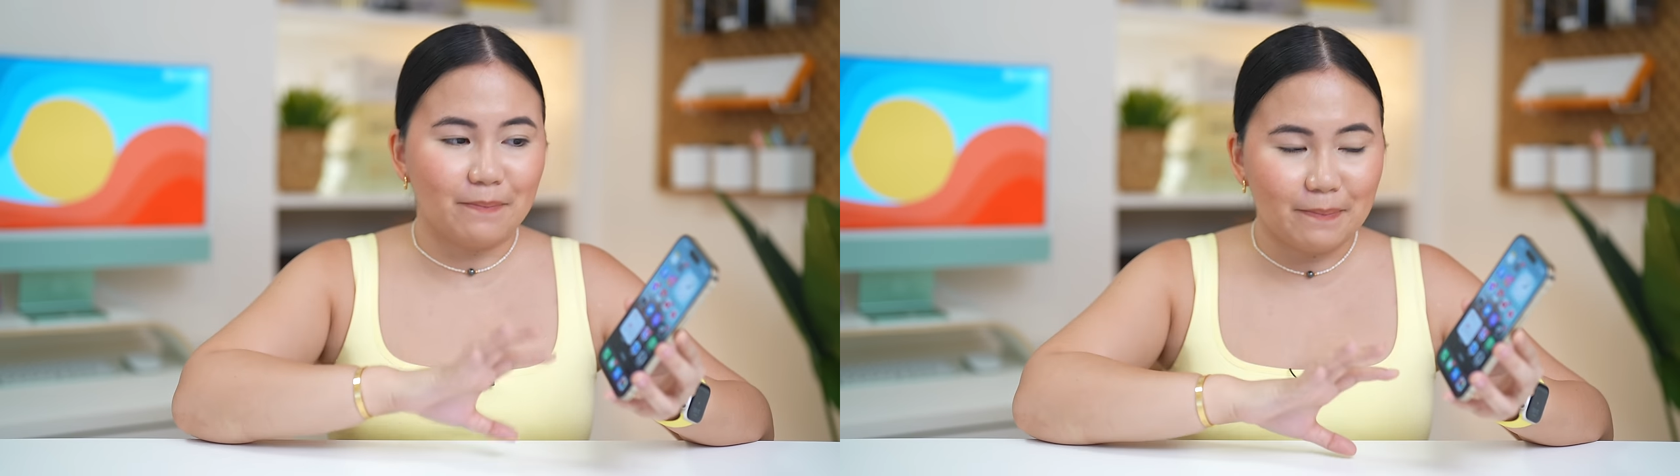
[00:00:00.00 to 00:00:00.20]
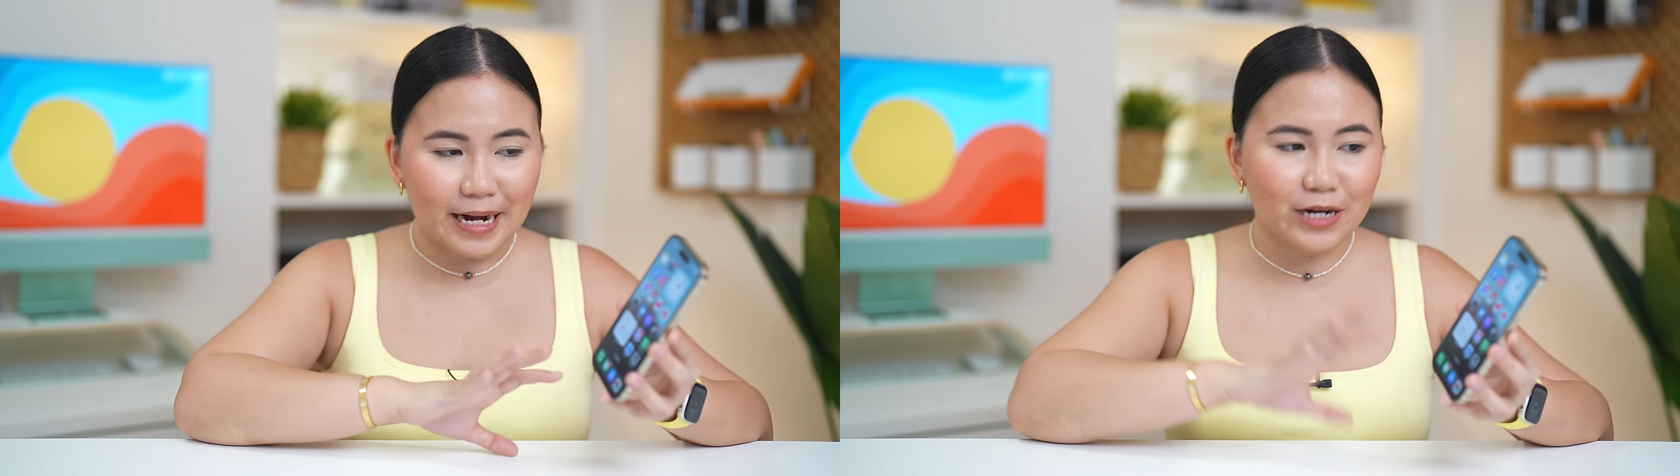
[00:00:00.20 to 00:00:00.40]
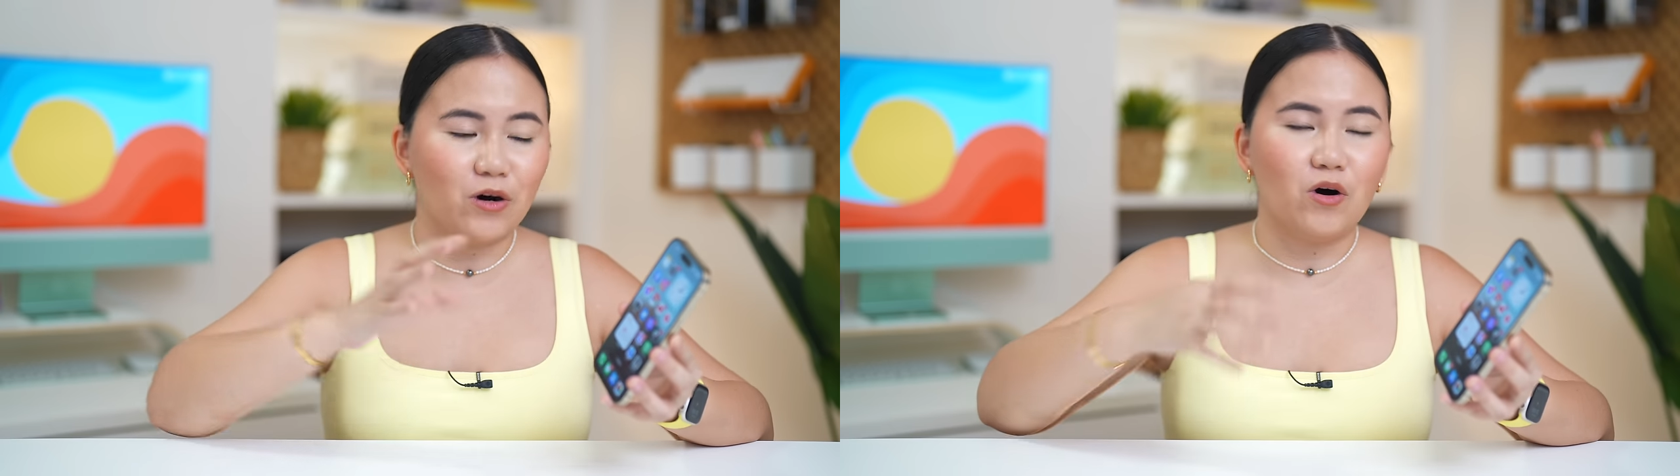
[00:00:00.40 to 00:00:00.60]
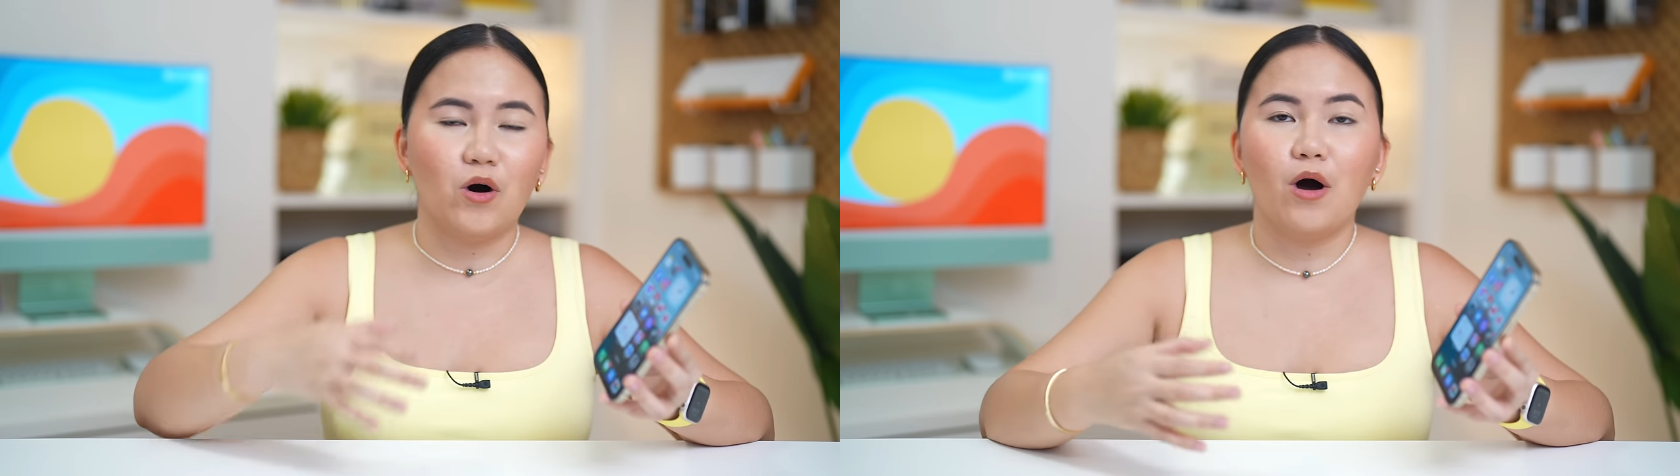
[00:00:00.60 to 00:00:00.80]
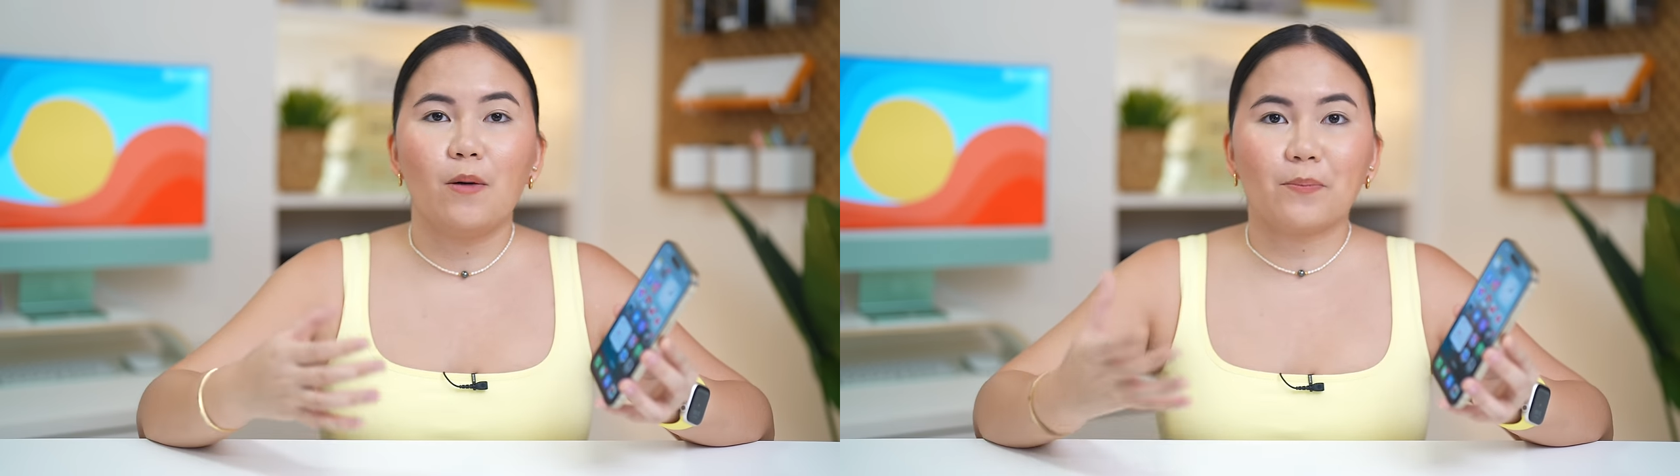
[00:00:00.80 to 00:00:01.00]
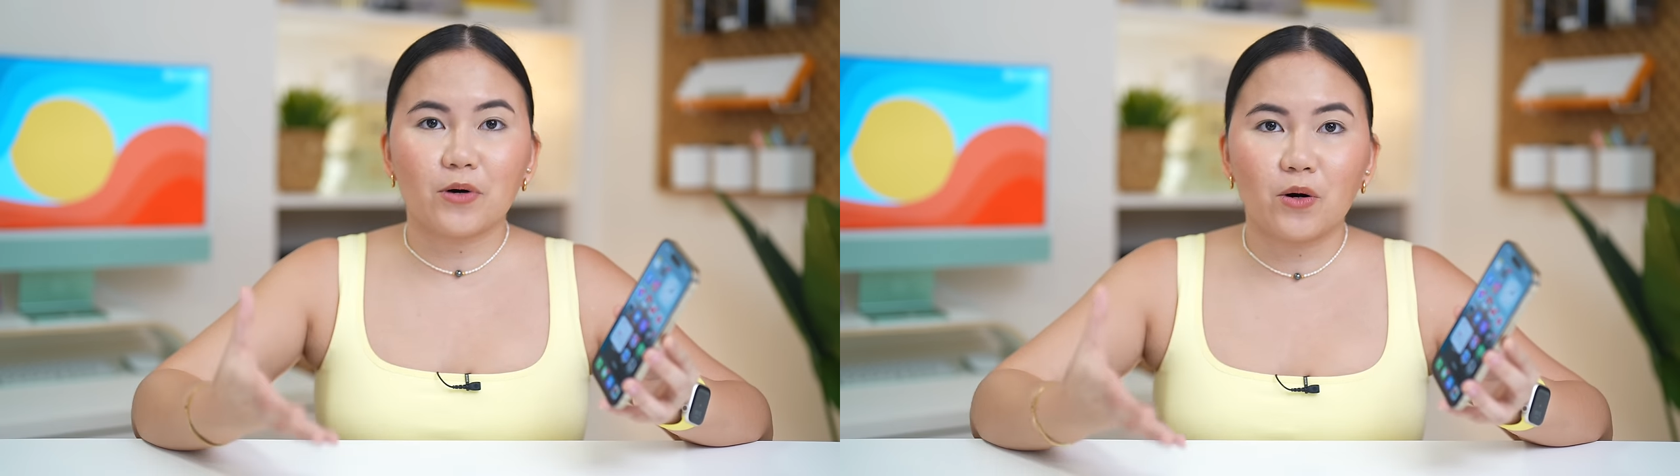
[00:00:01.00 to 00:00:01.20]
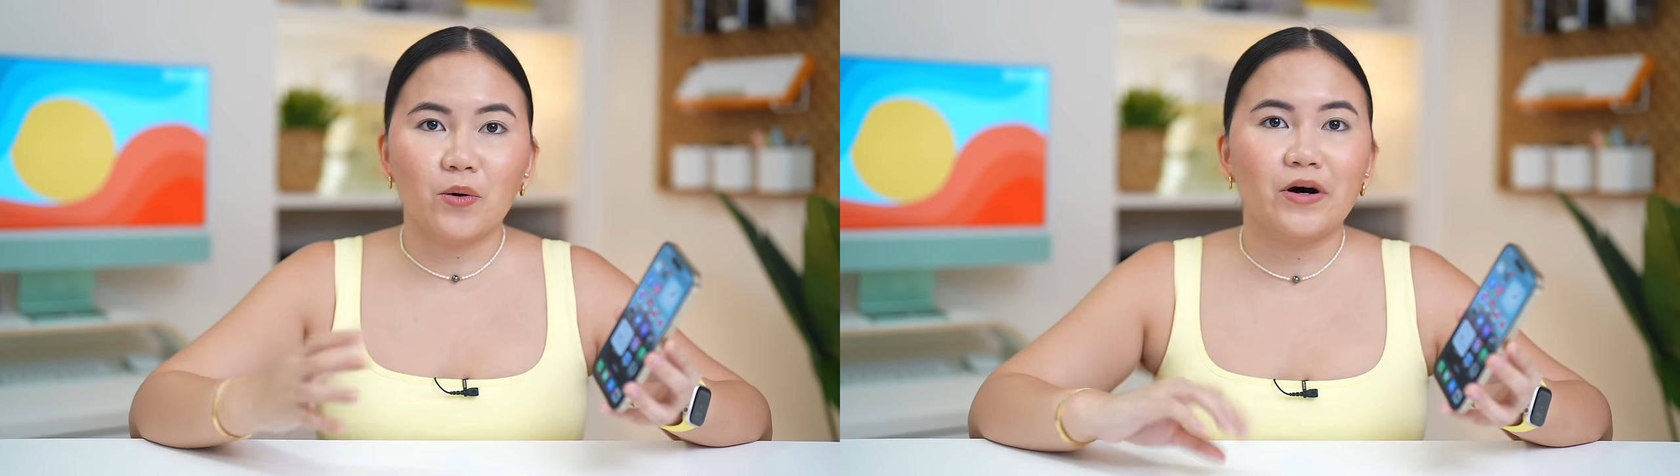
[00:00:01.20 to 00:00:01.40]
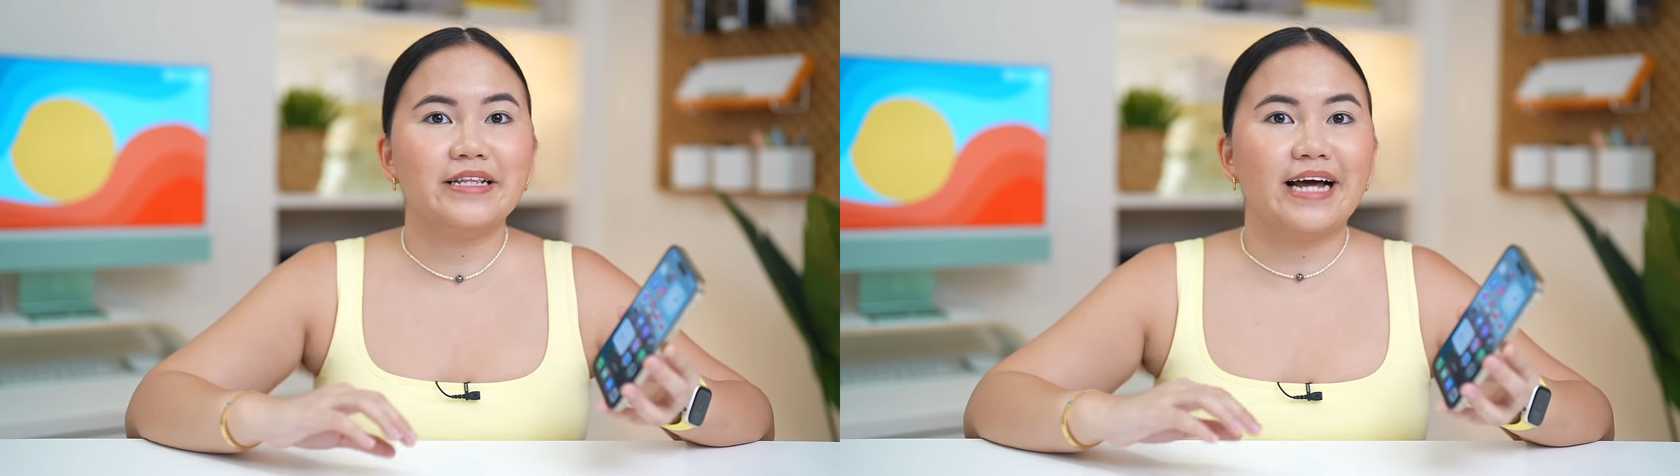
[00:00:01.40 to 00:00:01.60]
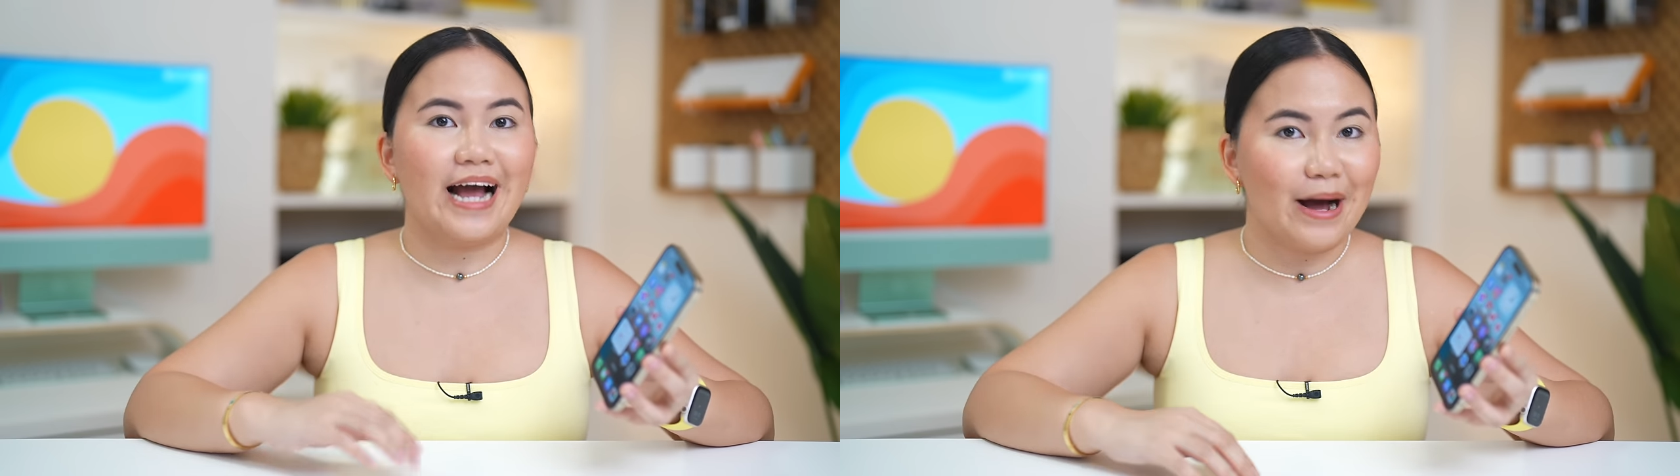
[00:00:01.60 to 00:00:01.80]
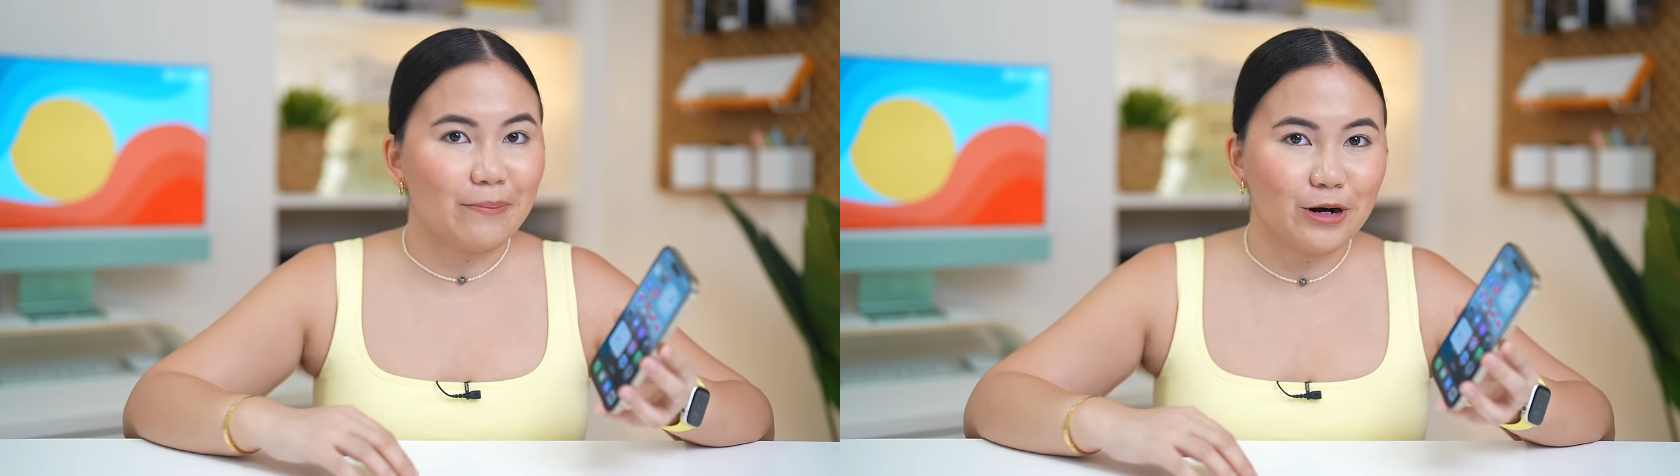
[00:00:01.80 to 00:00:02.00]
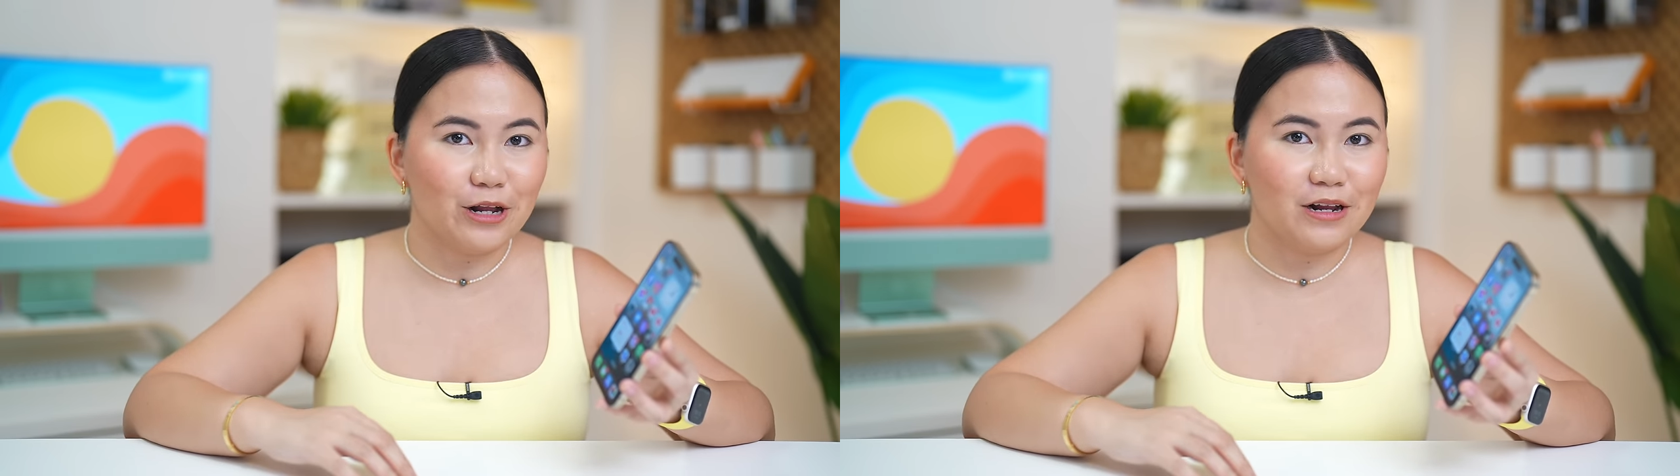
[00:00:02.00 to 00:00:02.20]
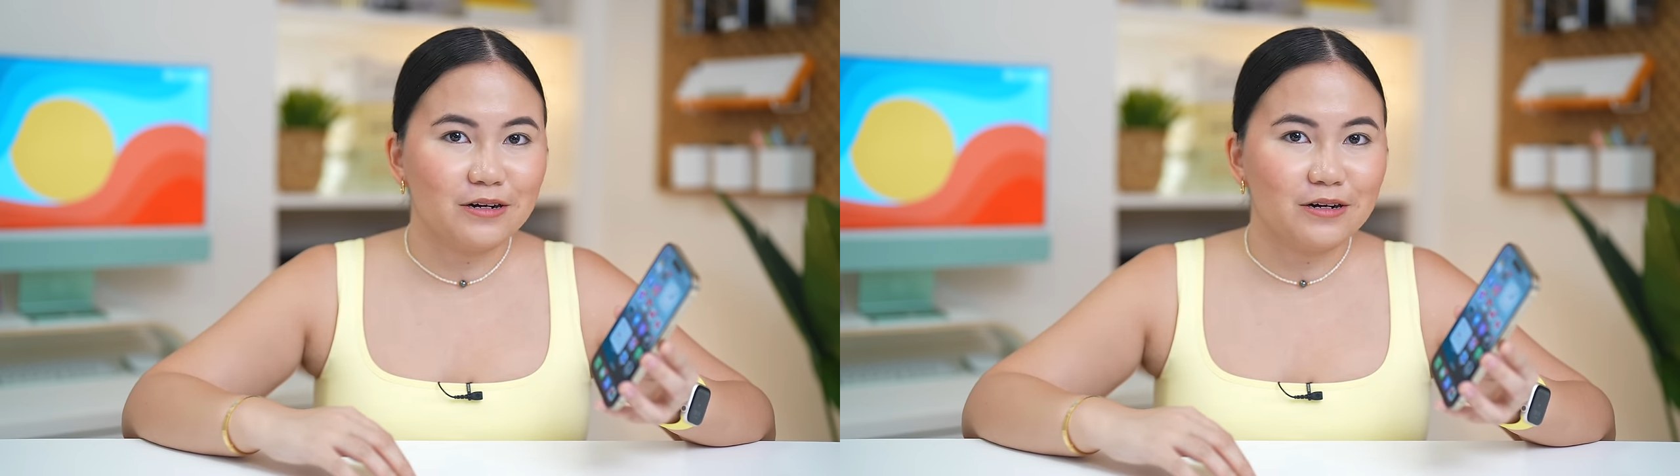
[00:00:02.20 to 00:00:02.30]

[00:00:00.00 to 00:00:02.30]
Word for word: bagong Pro ng Apple.